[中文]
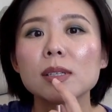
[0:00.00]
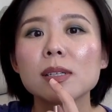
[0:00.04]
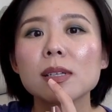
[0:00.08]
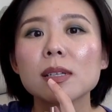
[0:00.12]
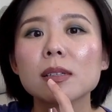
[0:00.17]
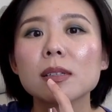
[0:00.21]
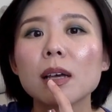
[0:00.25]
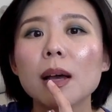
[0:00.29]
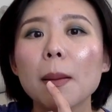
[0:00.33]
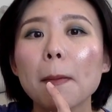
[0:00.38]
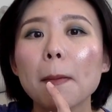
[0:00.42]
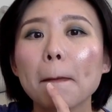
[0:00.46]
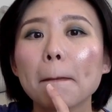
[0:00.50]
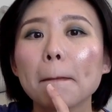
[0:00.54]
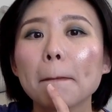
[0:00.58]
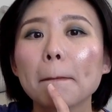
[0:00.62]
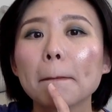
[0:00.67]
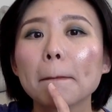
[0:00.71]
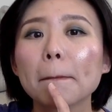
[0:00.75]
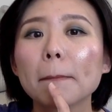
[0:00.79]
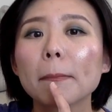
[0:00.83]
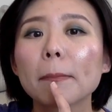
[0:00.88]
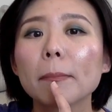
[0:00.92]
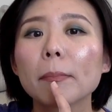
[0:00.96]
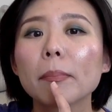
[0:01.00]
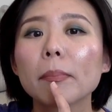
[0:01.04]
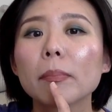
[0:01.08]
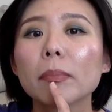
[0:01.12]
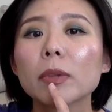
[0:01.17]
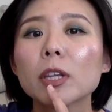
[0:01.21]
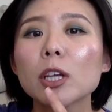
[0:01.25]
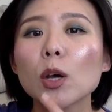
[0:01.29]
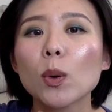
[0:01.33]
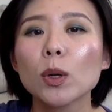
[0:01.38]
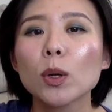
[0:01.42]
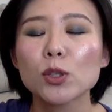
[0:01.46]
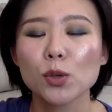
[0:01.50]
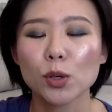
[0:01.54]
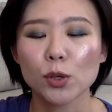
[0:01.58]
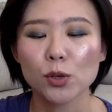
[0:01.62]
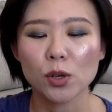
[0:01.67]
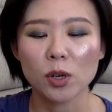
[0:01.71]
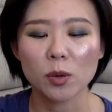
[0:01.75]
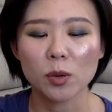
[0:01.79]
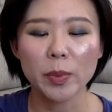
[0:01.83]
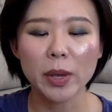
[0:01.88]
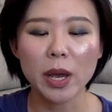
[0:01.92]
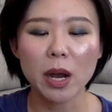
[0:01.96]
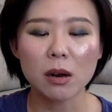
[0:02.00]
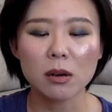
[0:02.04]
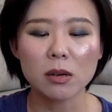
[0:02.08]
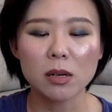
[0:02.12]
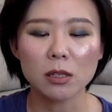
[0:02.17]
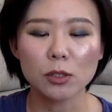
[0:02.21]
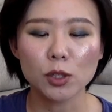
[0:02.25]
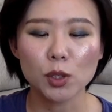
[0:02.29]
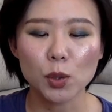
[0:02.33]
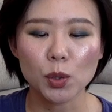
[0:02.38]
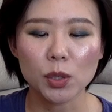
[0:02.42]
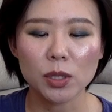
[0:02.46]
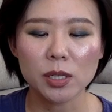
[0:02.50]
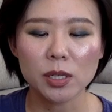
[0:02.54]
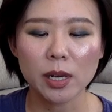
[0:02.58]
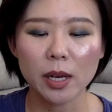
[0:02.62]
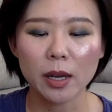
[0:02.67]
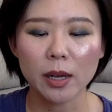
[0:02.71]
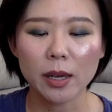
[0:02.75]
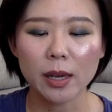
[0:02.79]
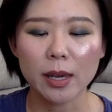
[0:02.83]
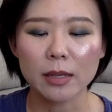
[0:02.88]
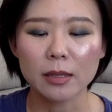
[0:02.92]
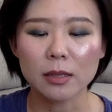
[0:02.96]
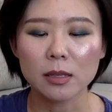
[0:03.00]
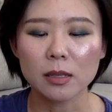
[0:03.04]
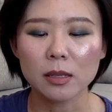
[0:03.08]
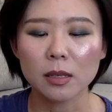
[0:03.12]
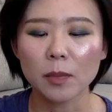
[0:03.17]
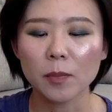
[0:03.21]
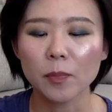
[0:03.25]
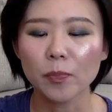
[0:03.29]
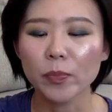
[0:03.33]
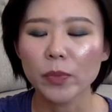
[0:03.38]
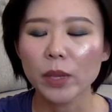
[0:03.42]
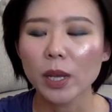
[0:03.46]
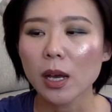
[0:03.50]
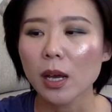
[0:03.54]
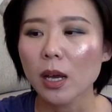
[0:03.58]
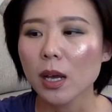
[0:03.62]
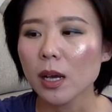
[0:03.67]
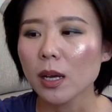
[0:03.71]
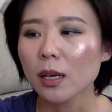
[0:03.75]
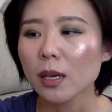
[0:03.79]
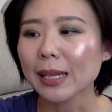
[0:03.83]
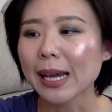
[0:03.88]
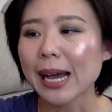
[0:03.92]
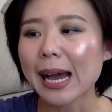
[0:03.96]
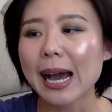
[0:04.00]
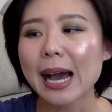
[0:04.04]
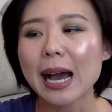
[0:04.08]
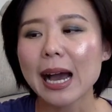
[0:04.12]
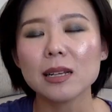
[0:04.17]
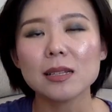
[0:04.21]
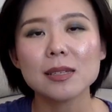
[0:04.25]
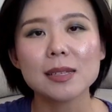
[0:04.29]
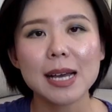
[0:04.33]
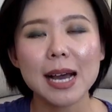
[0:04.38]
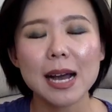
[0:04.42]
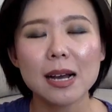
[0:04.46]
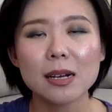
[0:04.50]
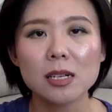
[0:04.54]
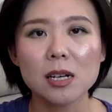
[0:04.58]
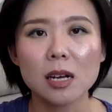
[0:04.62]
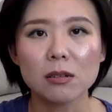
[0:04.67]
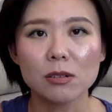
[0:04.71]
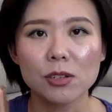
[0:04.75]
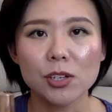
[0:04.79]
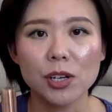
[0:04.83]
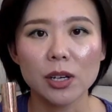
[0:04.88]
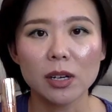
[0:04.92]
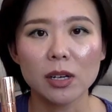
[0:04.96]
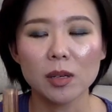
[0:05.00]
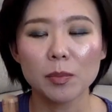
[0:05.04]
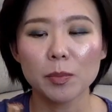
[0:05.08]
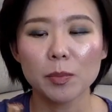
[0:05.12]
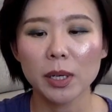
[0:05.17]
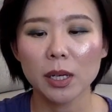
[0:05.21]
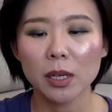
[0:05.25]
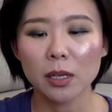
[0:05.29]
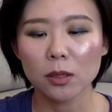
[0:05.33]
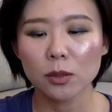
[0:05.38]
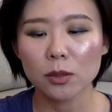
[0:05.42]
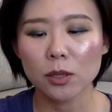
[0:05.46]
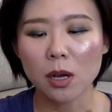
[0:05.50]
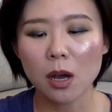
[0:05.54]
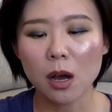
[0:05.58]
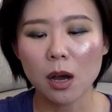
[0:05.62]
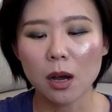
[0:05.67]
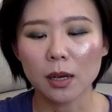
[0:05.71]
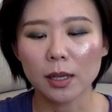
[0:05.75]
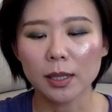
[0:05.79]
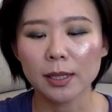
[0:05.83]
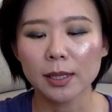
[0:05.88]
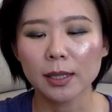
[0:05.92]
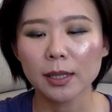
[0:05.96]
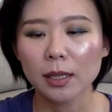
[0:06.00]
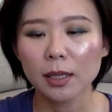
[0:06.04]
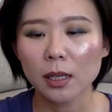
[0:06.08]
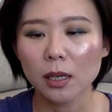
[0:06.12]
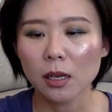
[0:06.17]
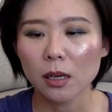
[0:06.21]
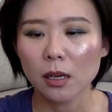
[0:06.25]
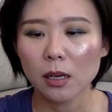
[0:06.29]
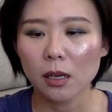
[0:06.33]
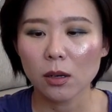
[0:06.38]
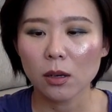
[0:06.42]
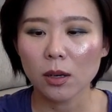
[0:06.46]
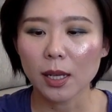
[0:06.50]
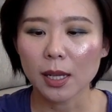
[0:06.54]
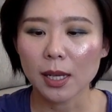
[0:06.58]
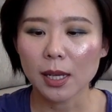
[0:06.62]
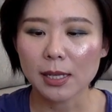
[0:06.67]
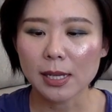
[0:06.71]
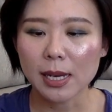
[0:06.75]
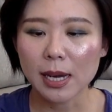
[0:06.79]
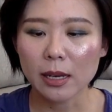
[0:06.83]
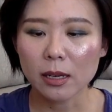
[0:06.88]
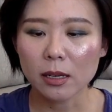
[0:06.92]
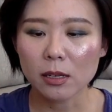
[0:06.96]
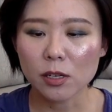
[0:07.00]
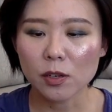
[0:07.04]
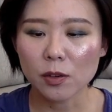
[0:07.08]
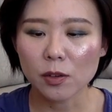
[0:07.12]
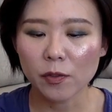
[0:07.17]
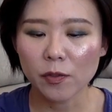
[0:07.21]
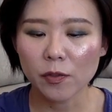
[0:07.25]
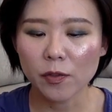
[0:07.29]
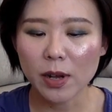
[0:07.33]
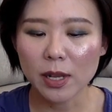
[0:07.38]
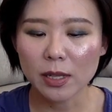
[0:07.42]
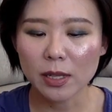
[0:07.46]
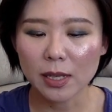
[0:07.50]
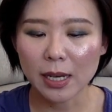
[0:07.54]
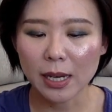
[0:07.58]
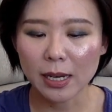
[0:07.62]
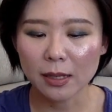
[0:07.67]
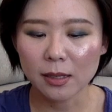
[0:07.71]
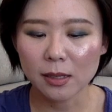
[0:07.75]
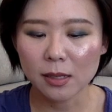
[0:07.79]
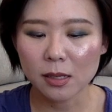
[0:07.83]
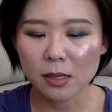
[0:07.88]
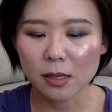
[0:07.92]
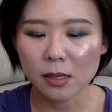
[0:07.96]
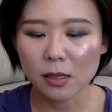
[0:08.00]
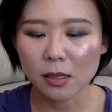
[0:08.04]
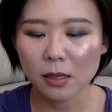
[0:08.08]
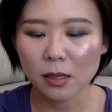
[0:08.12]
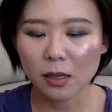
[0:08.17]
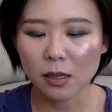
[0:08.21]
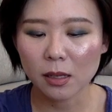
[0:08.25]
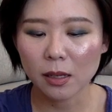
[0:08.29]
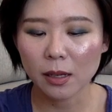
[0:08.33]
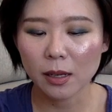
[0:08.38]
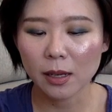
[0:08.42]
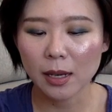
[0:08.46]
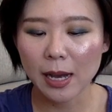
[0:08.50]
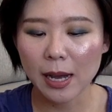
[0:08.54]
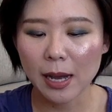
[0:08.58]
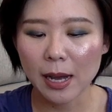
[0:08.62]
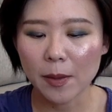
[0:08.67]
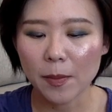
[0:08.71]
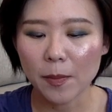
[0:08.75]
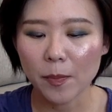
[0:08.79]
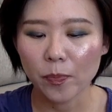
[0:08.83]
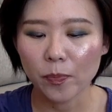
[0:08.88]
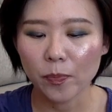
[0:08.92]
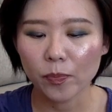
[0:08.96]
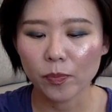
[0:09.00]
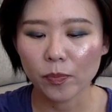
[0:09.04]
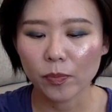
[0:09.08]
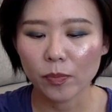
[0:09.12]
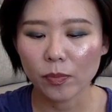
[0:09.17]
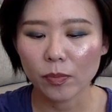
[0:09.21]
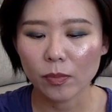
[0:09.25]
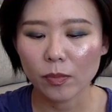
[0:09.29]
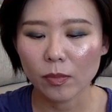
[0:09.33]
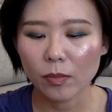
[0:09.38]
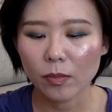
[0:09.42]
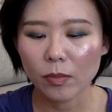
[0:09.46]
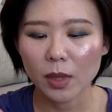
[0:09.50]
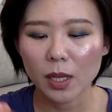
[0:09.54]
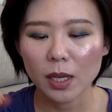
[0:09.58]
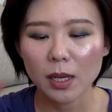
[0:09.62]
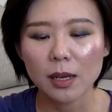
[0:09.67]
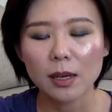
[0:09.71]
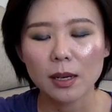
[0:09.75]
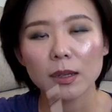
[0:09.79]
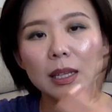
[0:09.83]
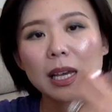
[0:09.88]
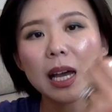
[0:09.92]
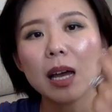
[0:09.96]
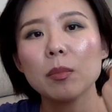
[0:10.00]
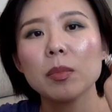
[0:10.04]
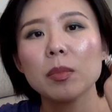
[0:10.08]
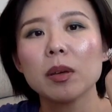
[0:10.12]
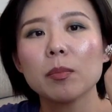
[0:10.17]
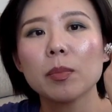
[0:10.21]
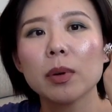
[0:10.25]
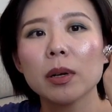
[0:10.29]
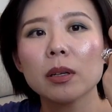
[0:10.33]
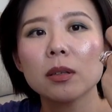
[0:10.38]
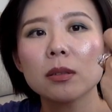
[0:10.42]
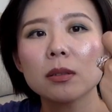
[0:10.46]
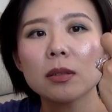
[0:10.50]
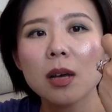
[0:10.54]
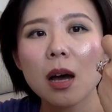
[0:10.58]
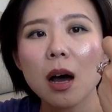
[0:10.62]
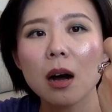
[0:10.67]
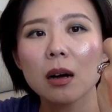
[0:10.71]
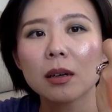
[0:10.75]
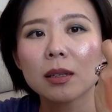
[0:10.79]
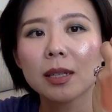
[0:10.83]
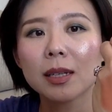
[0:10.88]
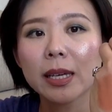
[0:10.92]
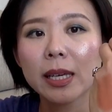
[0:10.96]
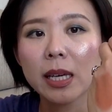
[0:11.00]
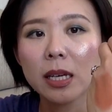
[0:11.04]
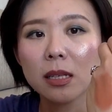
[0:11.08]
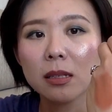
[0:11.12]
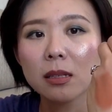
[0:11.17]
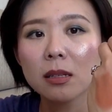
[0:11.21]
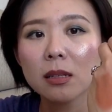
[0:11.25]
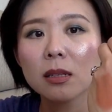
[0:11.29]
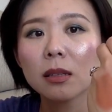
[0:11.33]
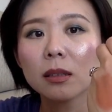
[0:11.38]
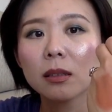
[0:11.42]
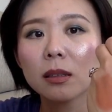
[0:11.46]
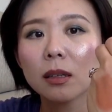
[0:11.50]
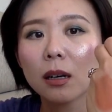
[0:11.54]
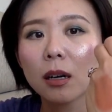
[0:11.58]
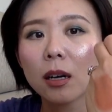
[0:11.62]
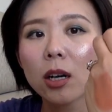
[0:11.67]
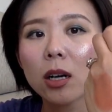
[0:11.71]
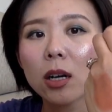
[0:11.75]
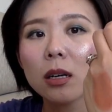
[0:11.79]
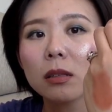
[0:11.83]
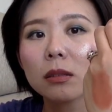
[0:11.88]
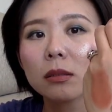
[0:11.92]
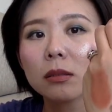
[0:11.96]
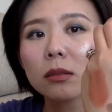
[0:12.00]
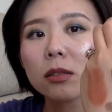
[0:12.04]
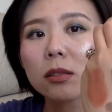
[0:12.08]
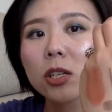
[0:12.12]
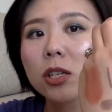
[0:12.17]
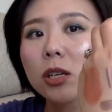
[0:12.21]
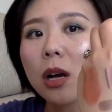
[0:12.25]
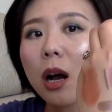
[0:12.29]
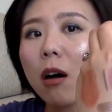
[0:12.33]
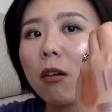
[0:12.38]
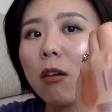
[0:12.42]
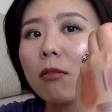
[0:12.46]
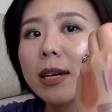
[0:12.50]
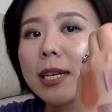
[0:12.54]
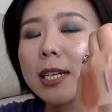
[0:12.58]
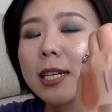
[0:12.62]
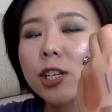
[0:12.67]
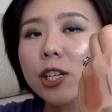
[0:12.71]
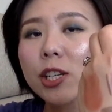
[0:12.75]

现在在我嘴唇边上就是这个颜色，它加上这个 pillow talk，给大家也是放在一起，你可以看，它比 pillow talk 的颜色呢更稍微